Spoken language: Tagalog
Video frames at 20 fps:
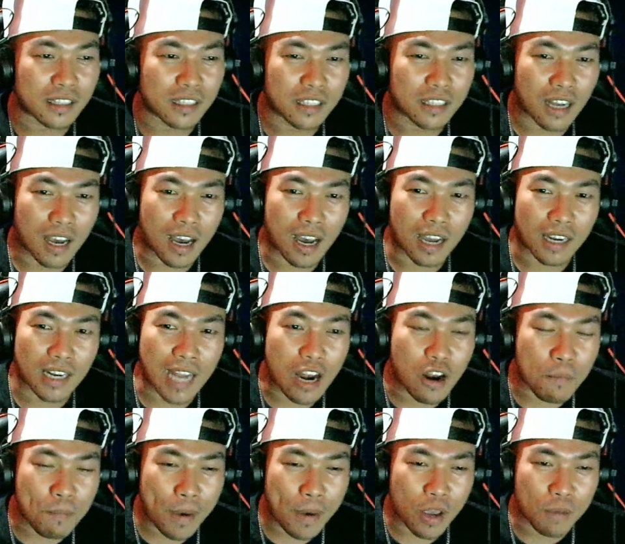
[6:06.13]
uh, lalo
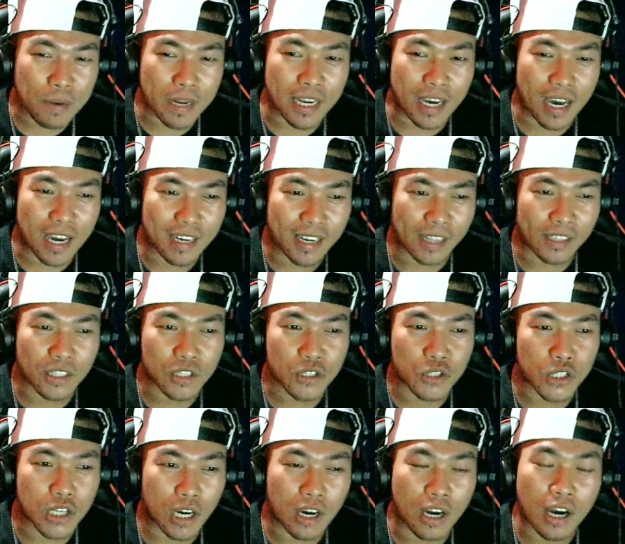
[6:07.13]
pa yung pinaka-latest
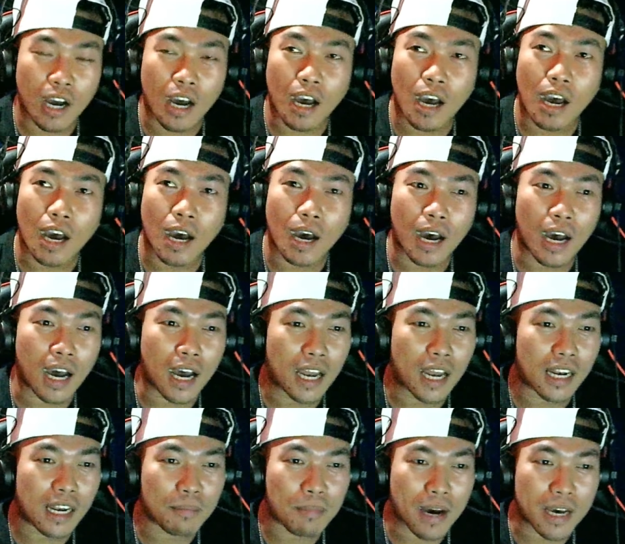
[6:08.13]
niyang uh,
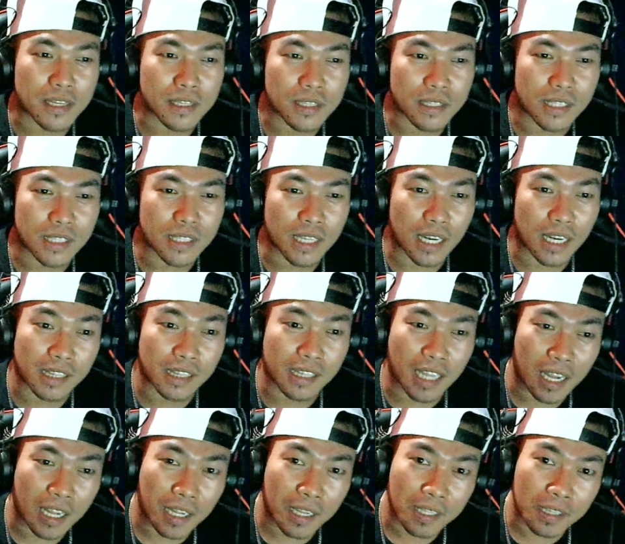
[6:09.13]
labas na kanta,
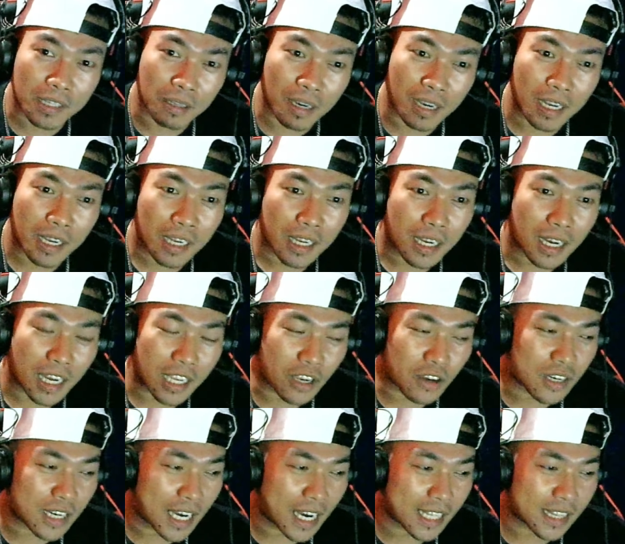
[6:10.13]
di ba? Ayun,
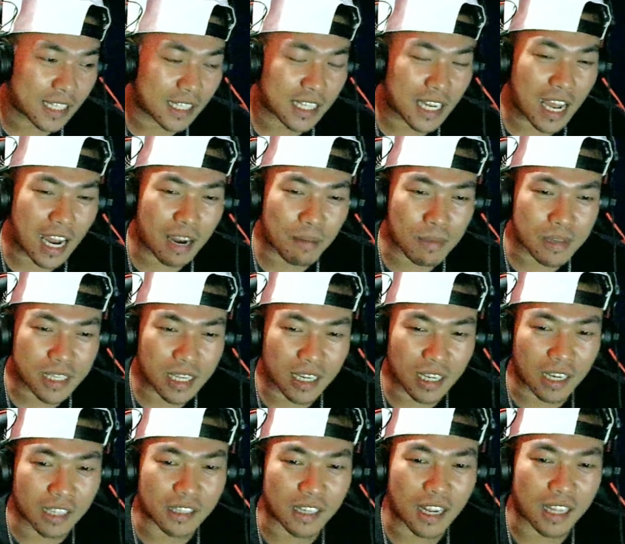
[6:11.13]
lahat ng nilalabas niya
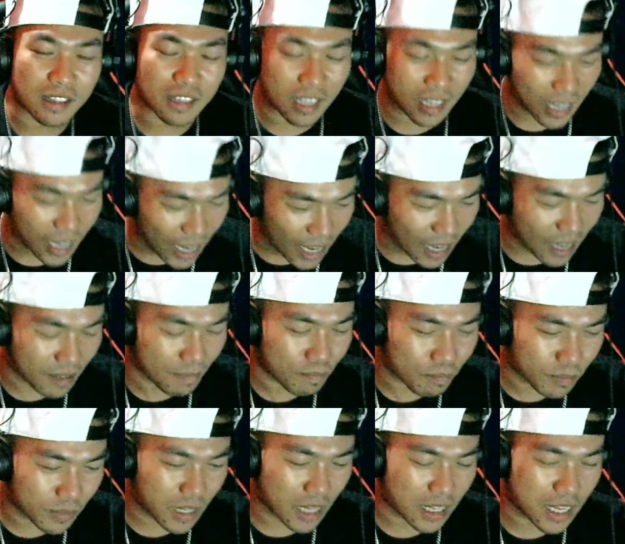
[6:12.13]
nag-trending. Kaya
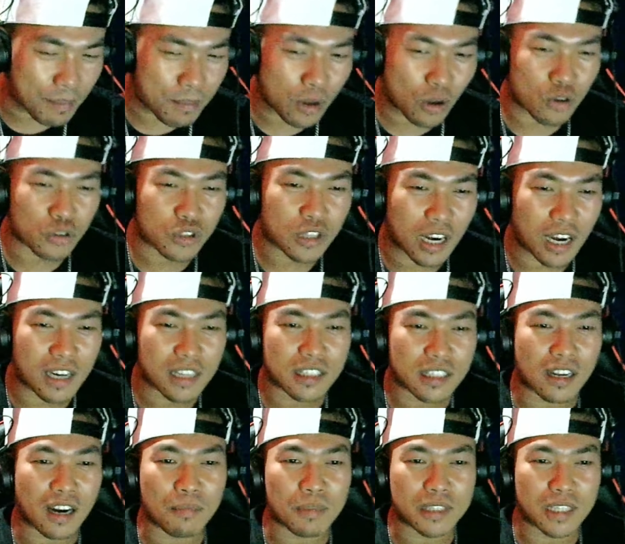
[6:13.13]
sasabi ko si Riley
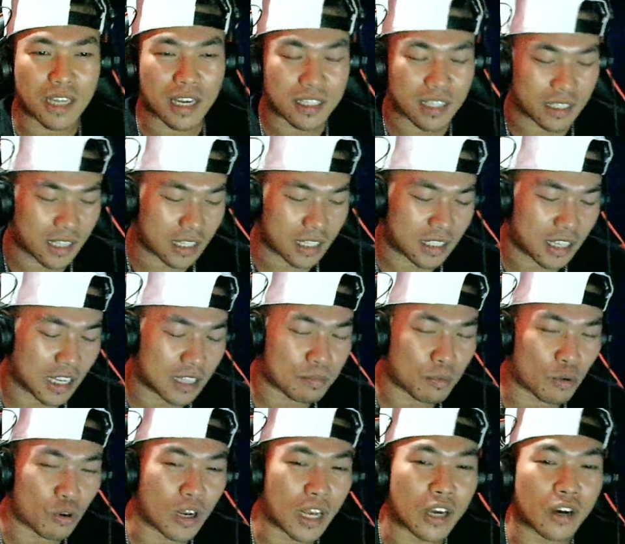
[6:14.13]
Scrum, isa yan sa
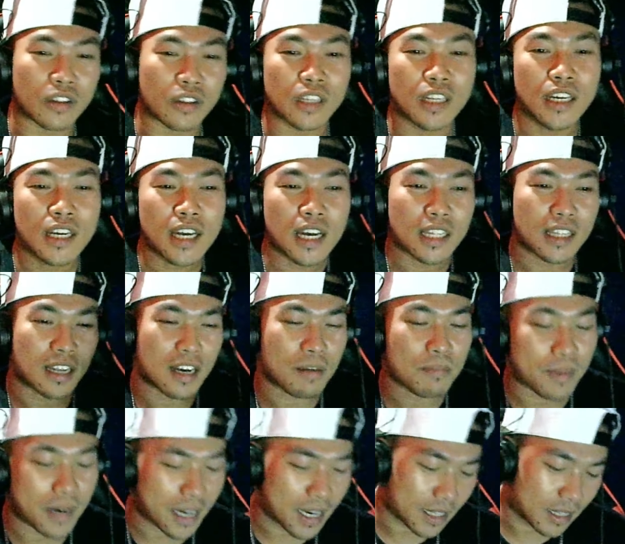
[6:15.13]
successful ngayon na rap
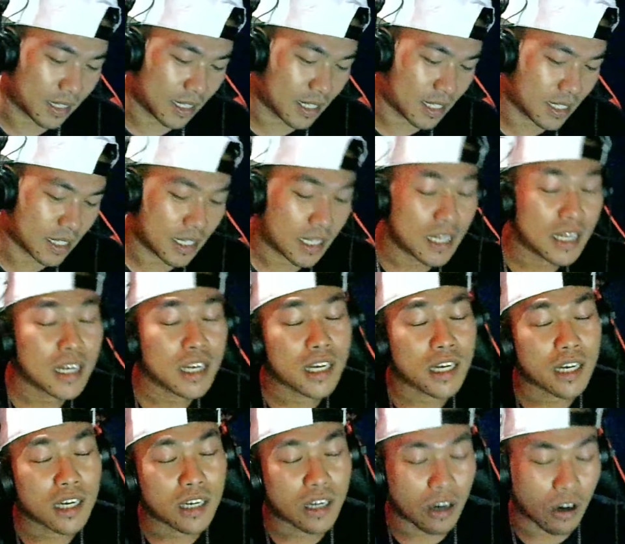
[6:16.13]
artist.
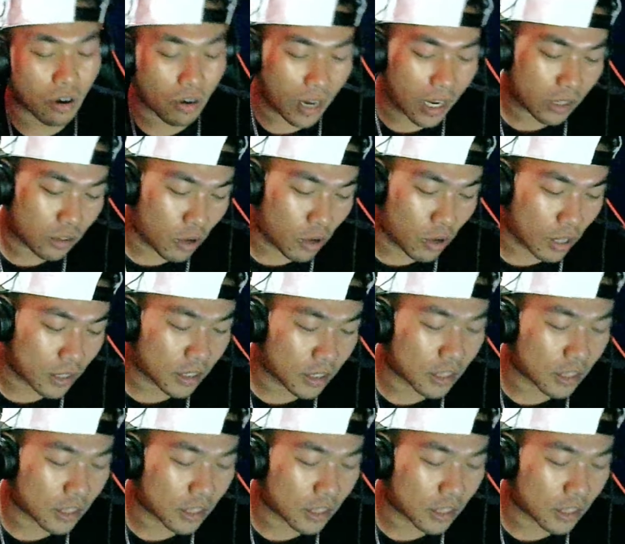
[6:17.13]
Okay, tulad nito.